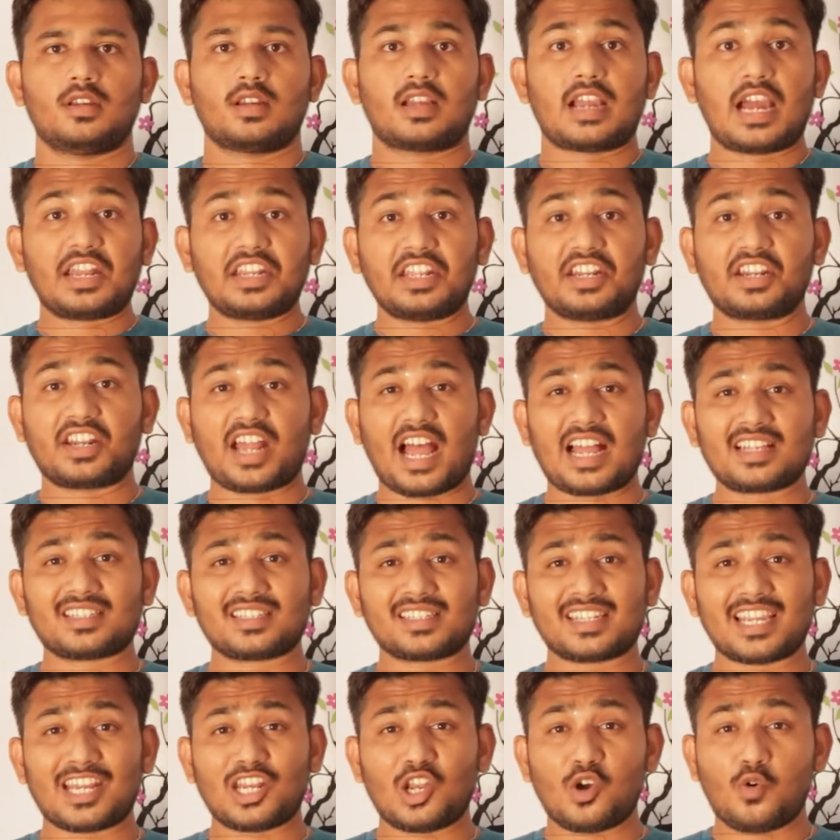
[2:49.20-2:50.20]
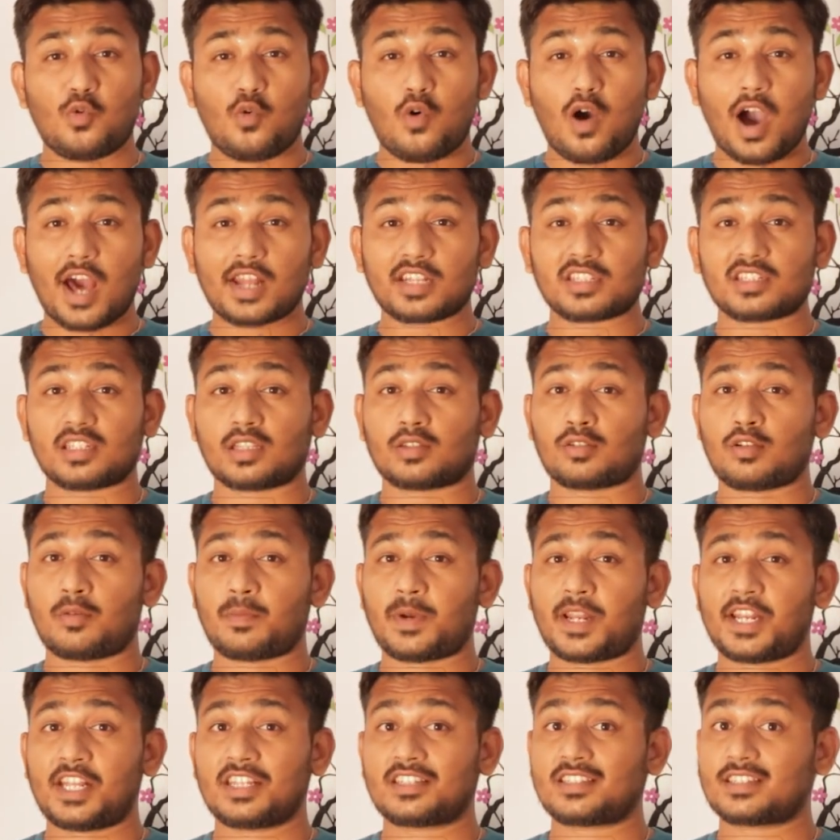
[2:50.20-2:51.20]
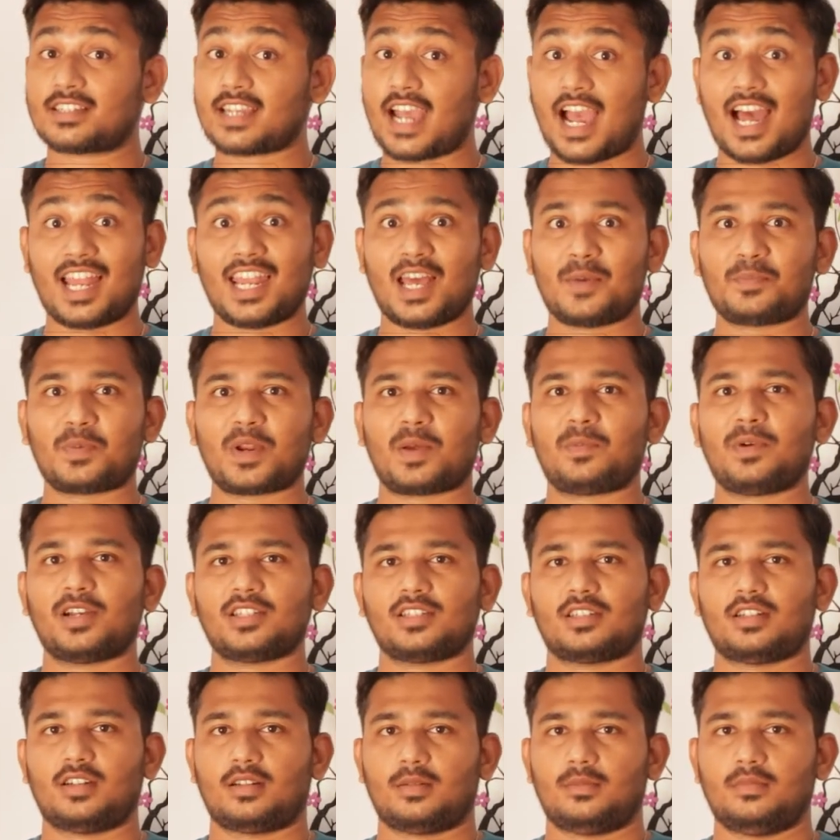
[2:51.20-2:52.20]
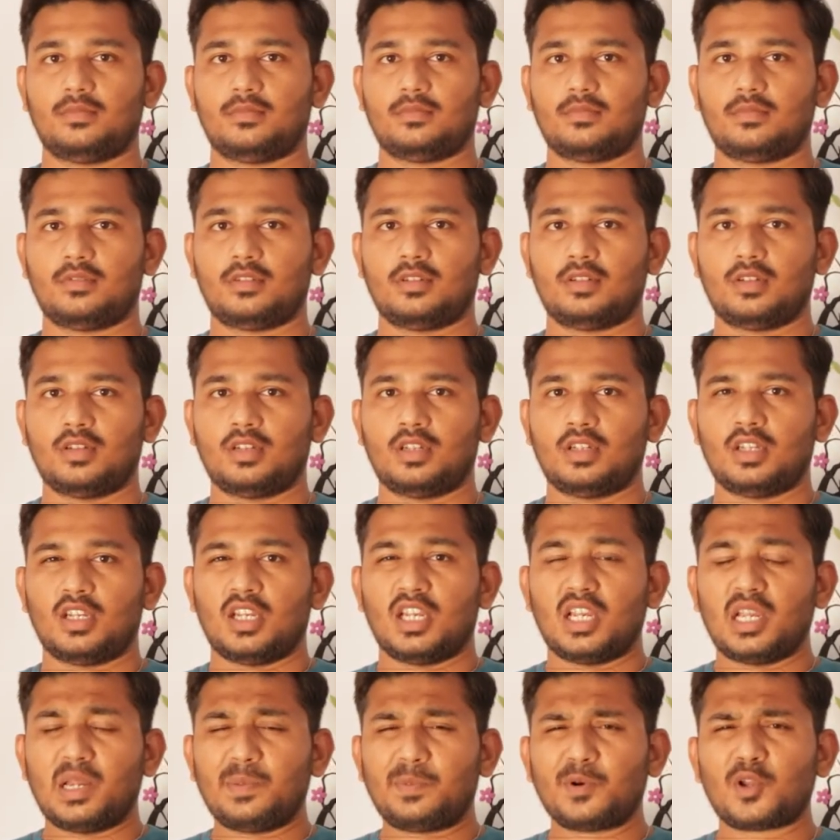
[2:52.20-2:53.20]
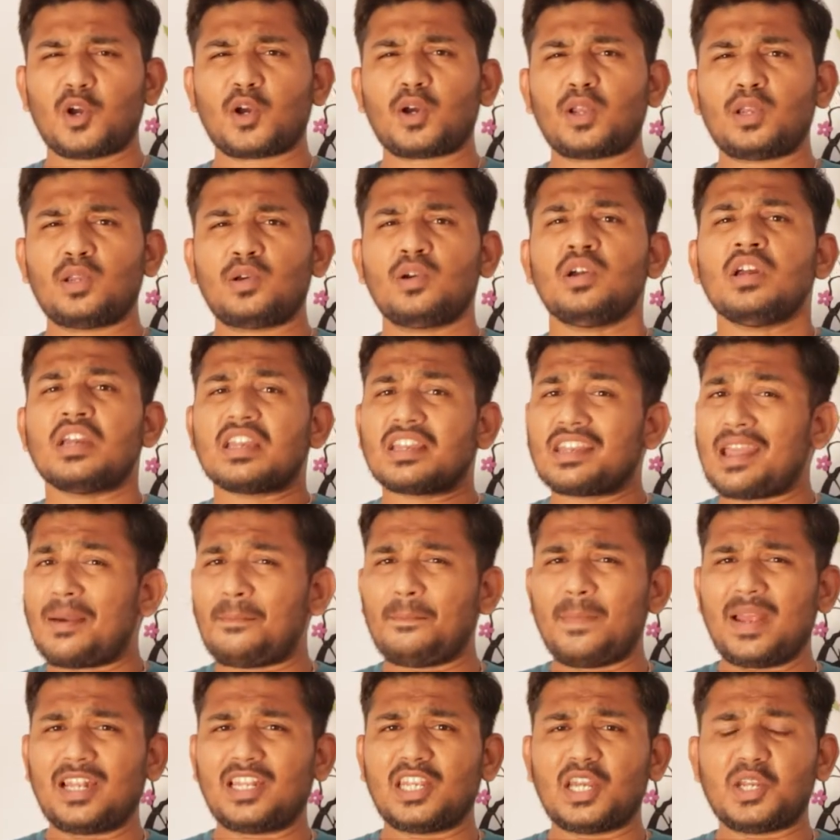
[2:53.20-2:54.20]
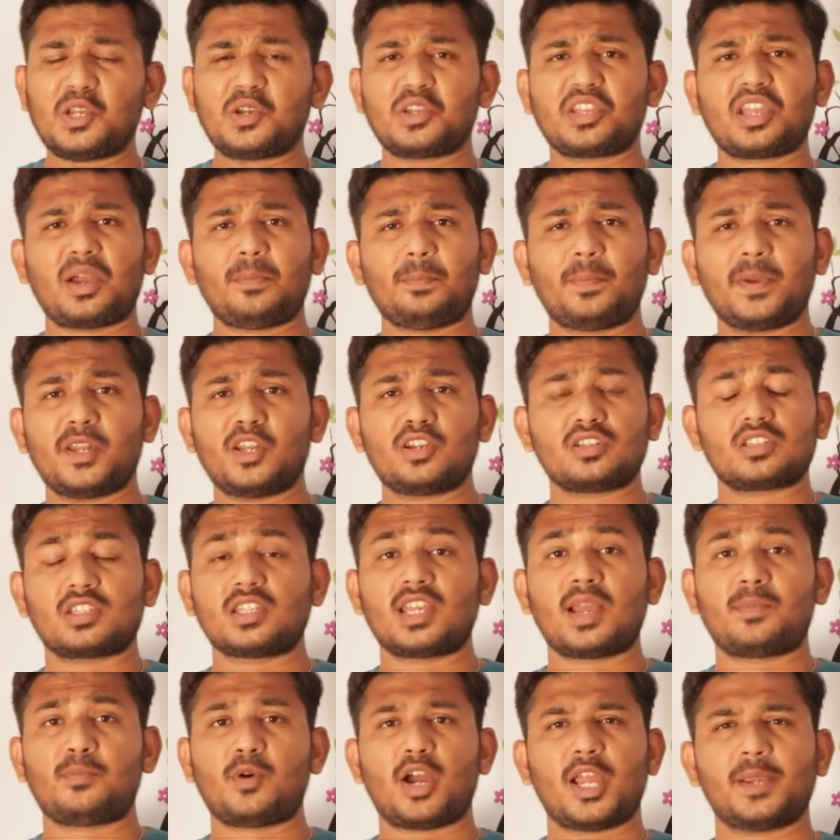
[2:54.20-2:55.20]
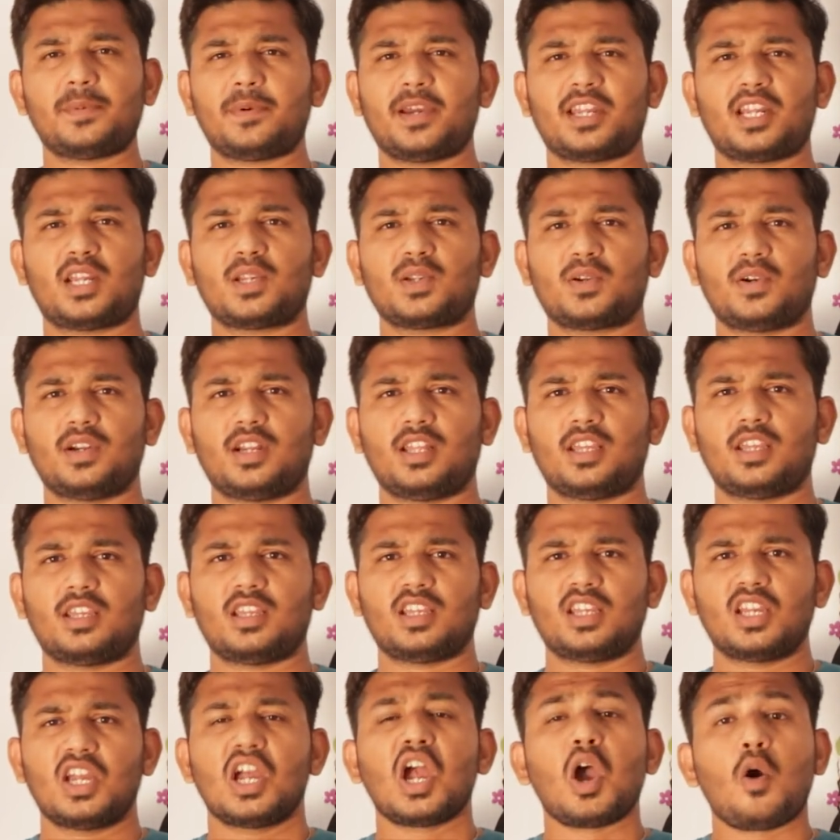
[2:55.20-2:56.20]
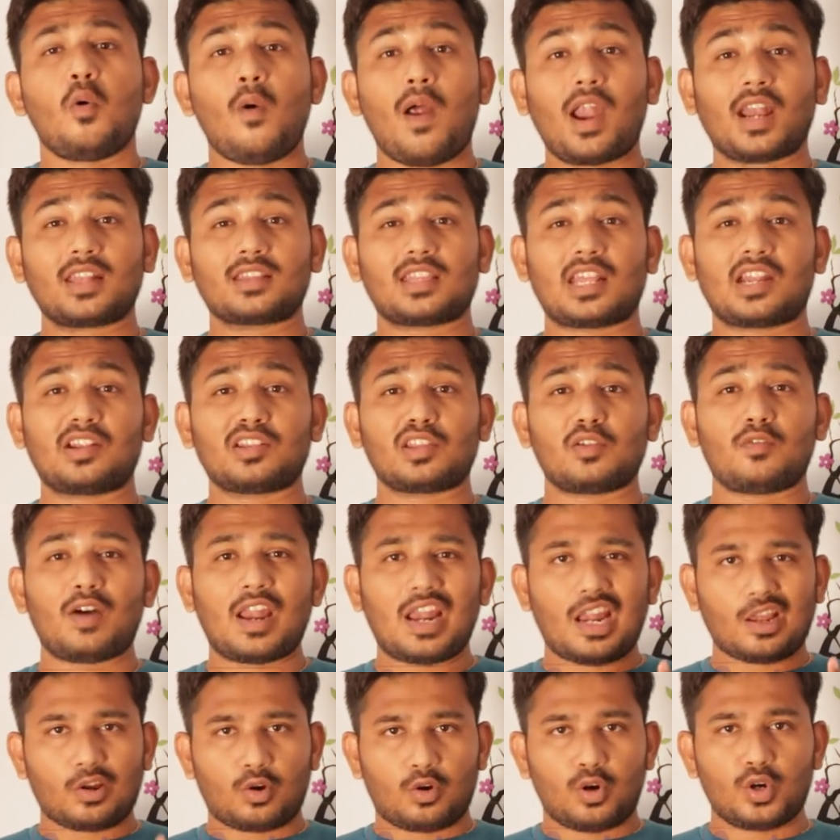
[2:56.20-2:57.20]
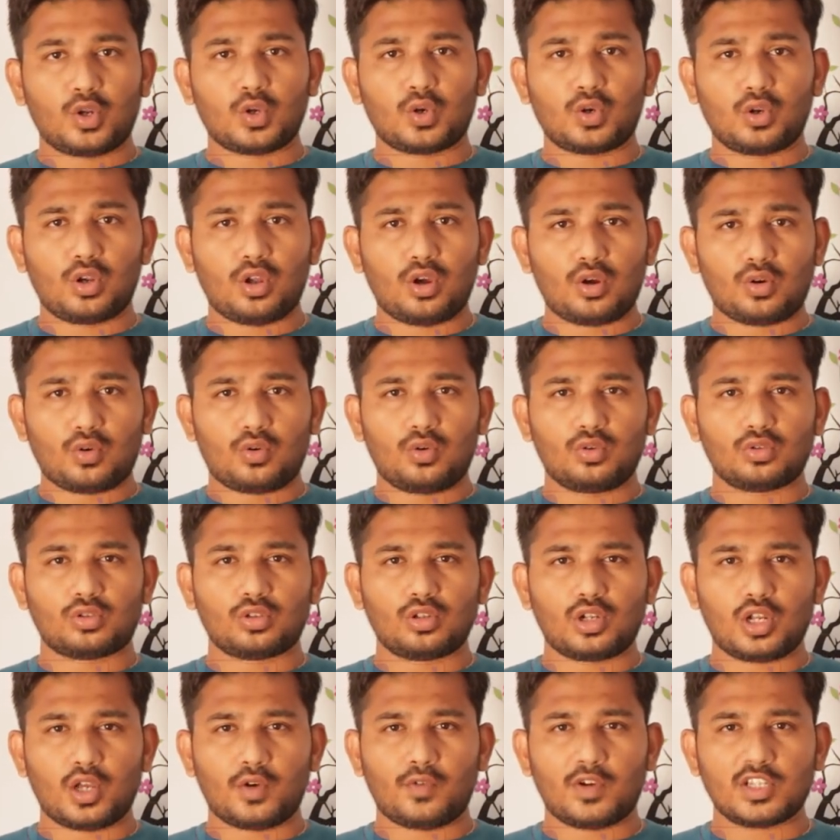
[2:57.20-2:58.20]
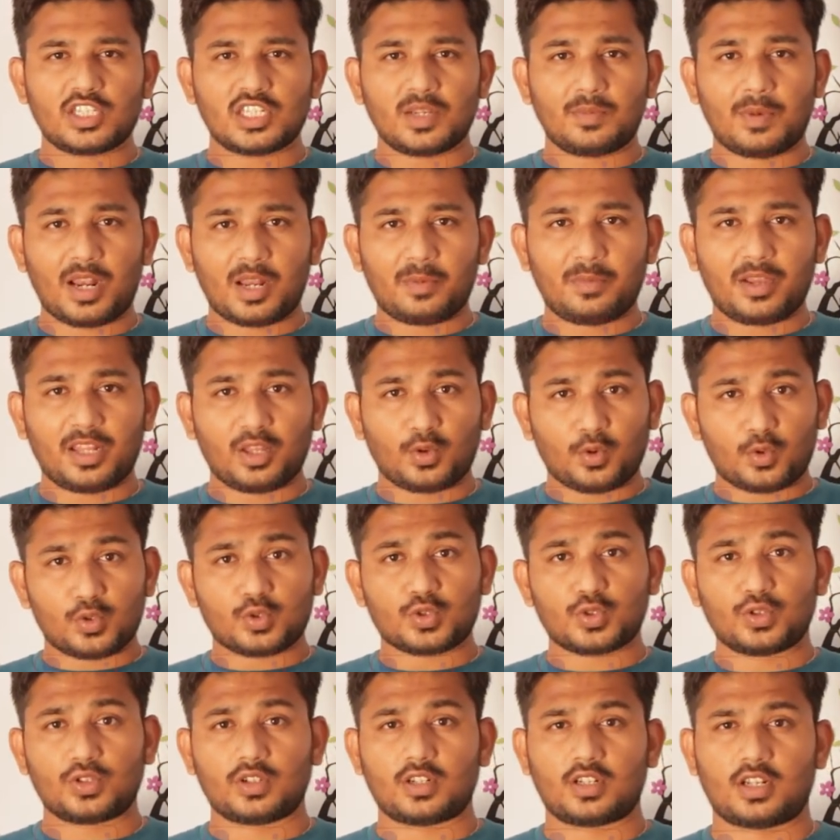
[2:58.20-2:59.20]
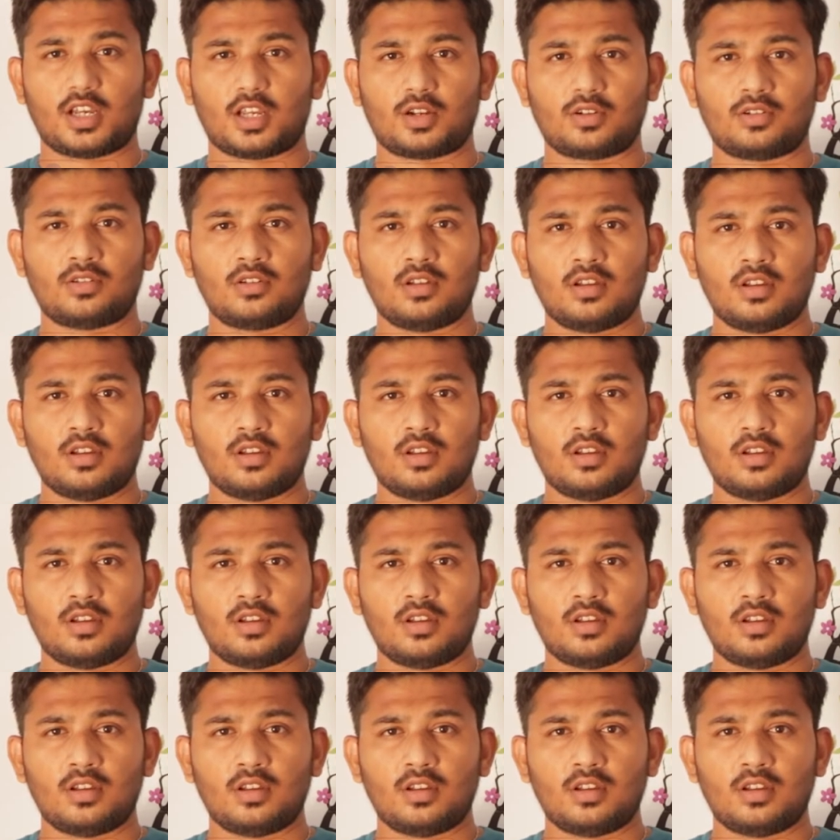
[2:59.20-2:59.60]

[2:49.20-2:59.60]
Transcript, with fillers: కానీ రాజకీయాల్లో వారసత్వం అనేది చాలా ప్రమాదకరం ఇప్పుడు ఒకళ్ళు ఎమ్మెల్యేనో ఎంపీనో సీఎంఓ అయిపోయారు అనుకోండి వాళ్ళ తర్వాత వాళ్ళ కొడుకులో కూతుల్లో వచ్చి మన మీద కూర్చుంటున్నారు